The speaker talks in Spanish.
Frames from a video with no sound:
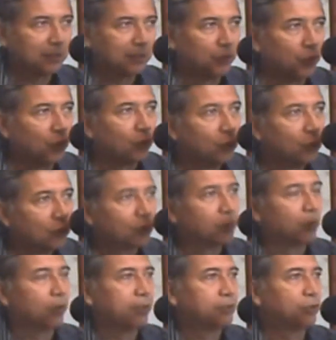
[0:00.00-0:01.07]
No
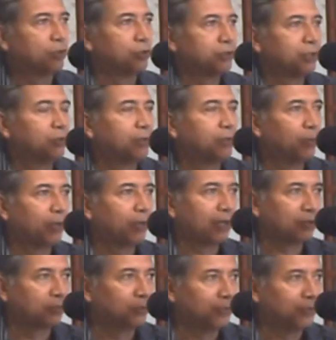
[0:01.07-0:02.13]
hubo entonces una
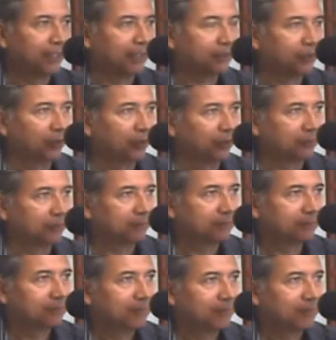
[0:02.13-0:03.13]
buena comunicación.